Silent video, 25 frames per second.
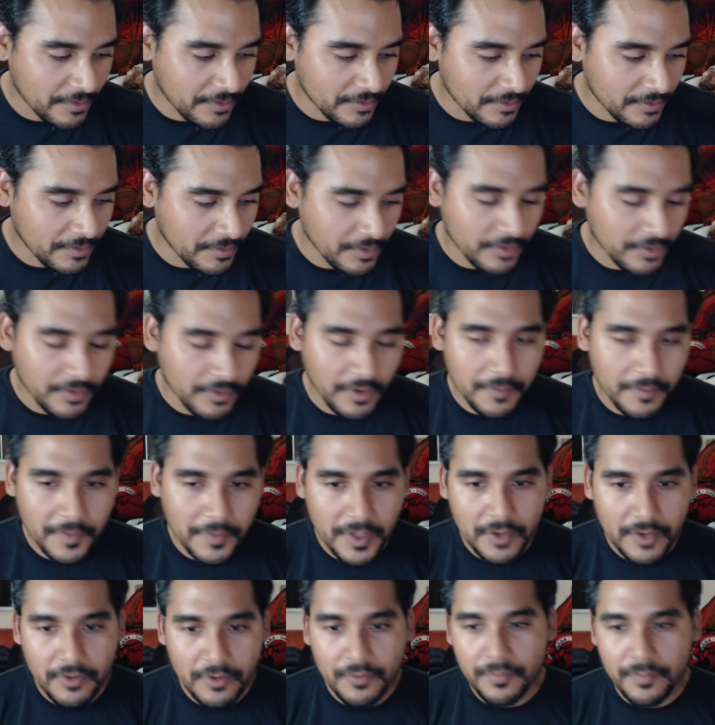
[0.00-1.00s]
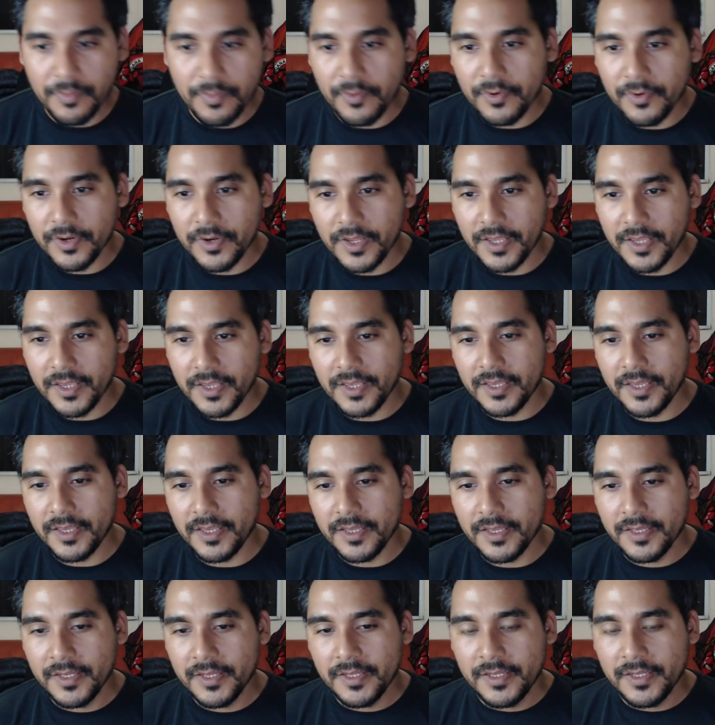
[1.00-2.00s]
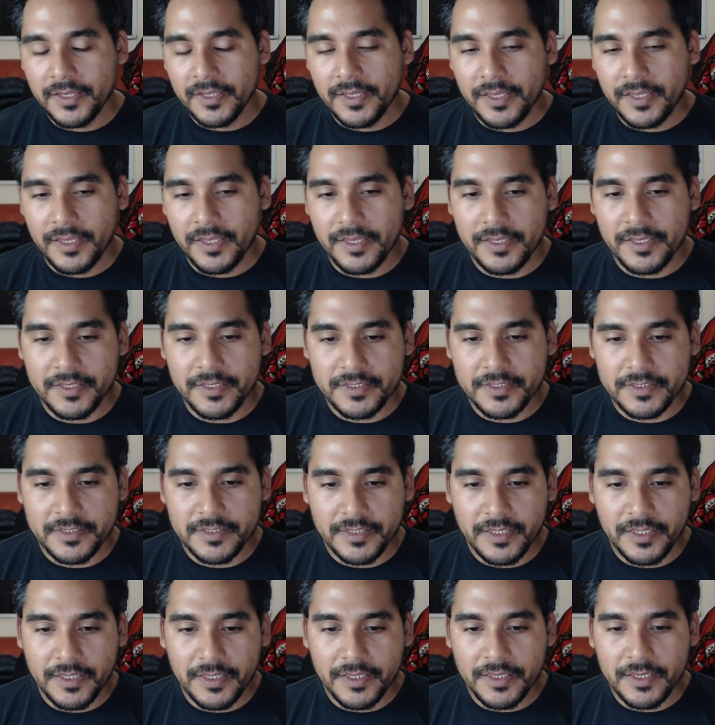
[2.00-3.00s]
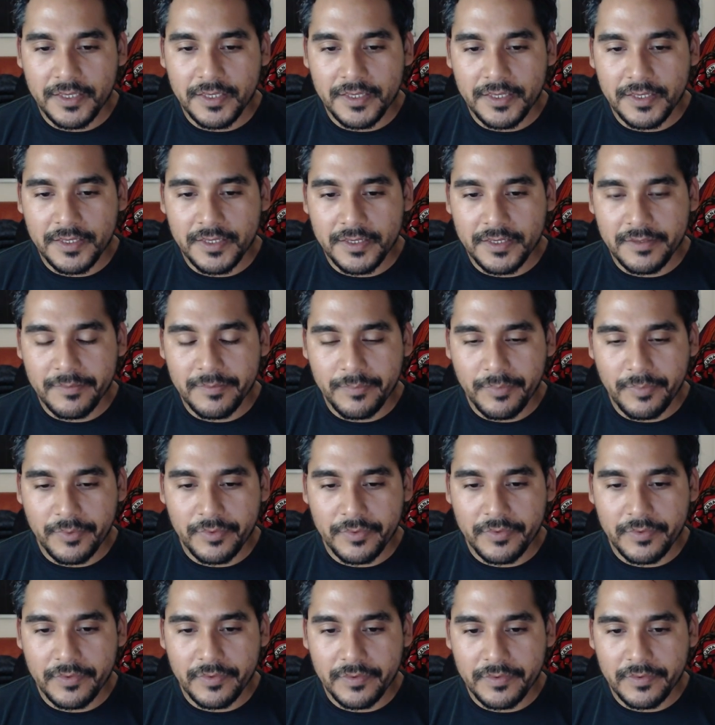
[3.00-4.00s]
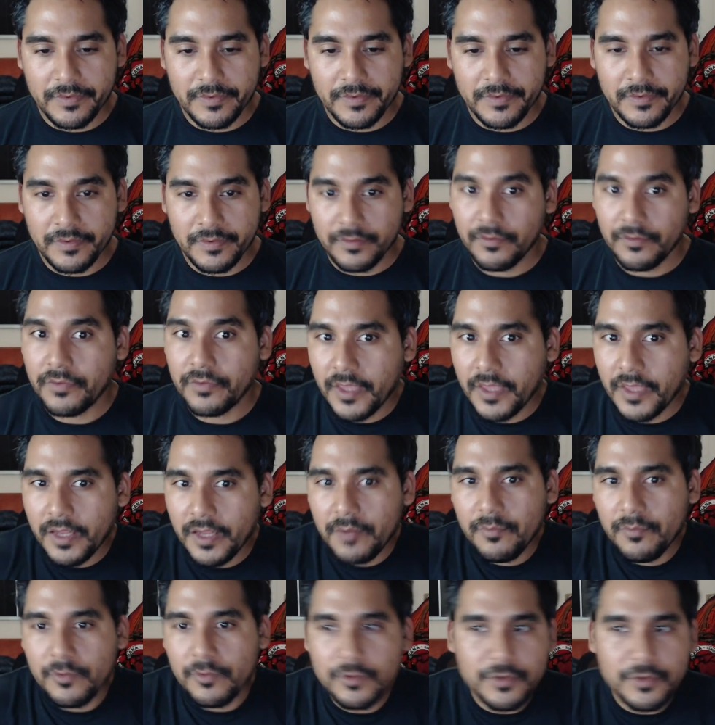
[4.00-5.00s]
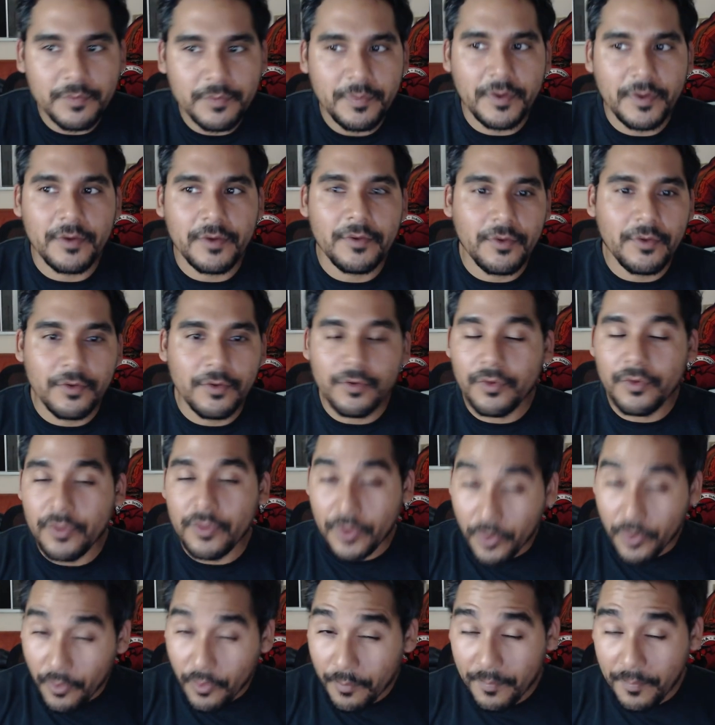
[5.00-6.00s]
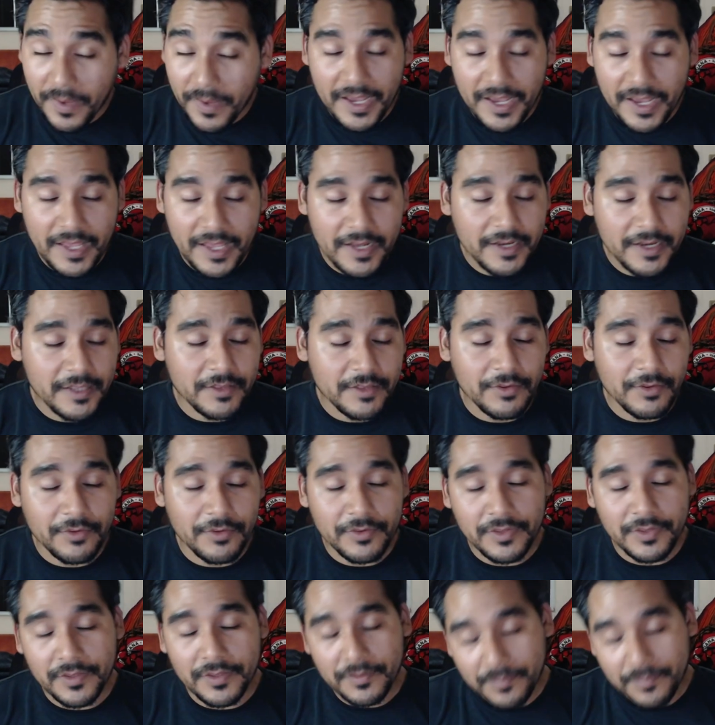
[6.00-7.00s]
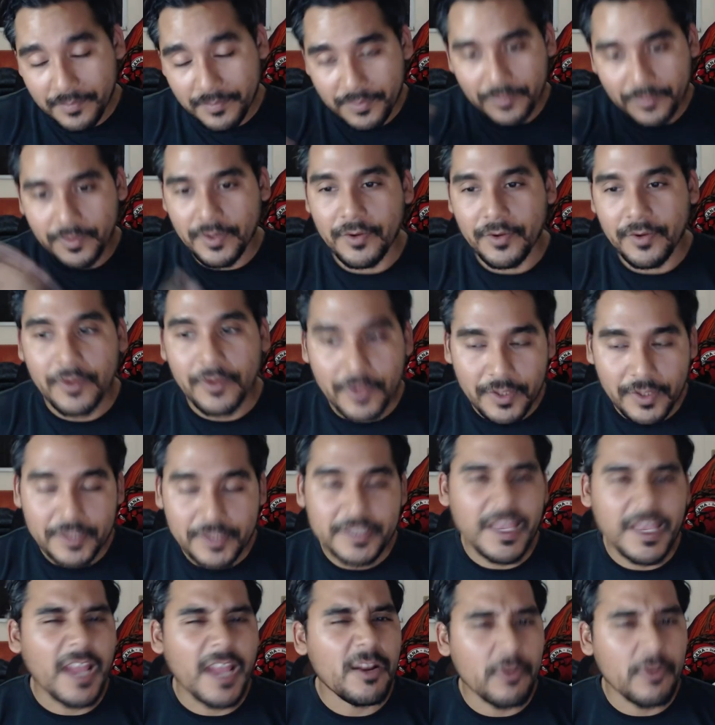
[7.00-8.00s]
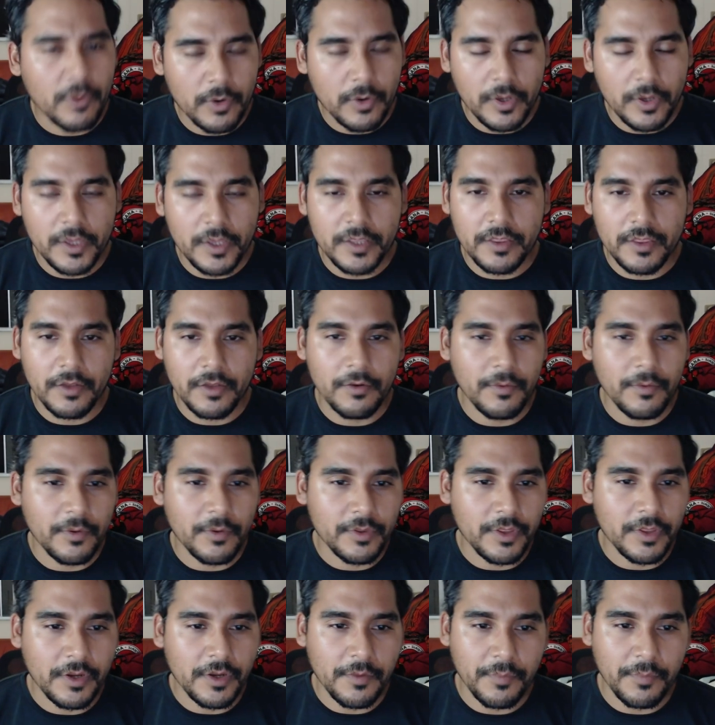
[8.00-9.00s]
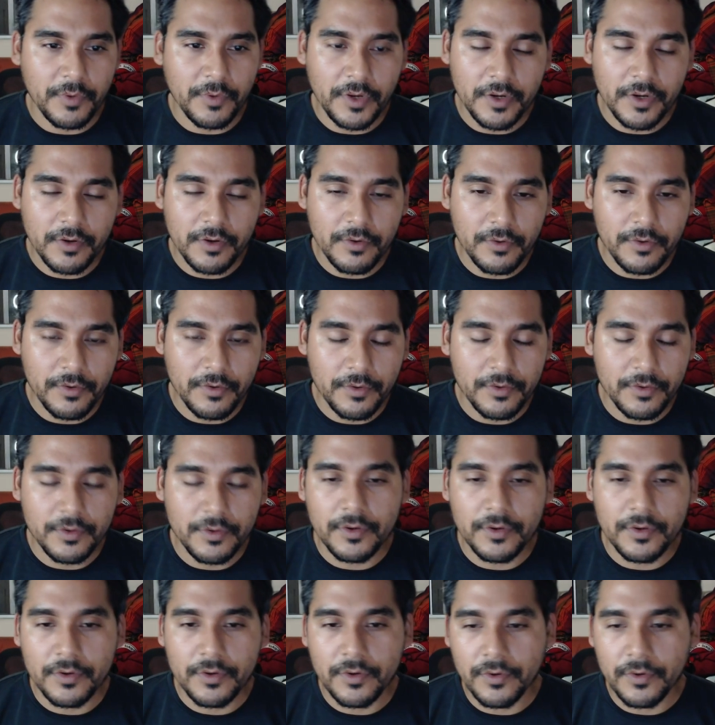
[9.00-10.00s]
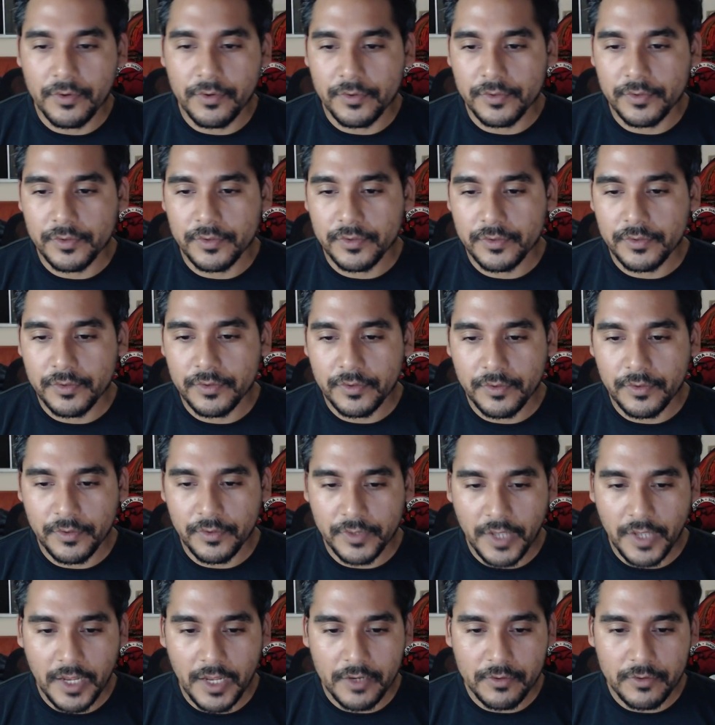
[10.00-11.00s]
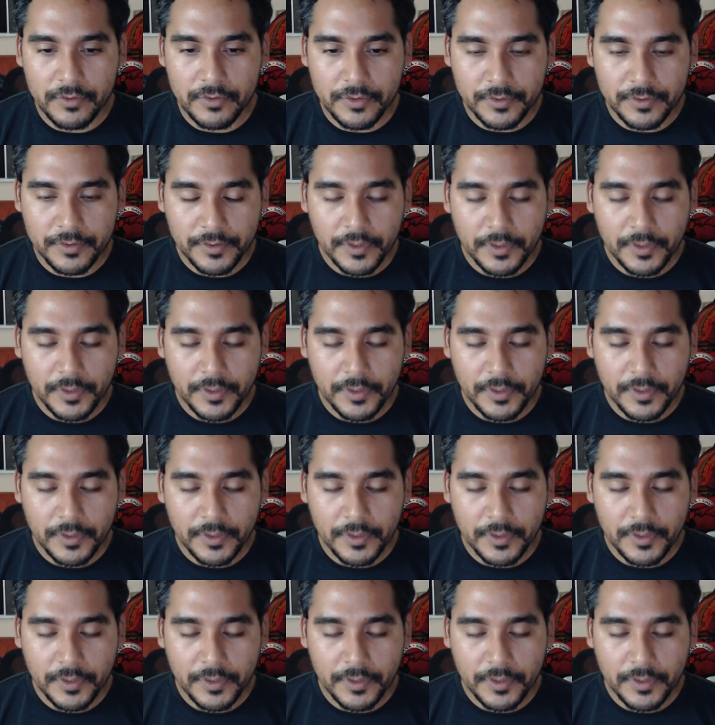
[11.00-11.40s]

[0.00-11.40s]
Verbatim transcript: nuestro amigo porque este, pues nos quiere mucho, pero no nos dejó pagar, entonces, pues bueno, ya luego ahí se lo vamos a reponer con, con, con algo, ¿no?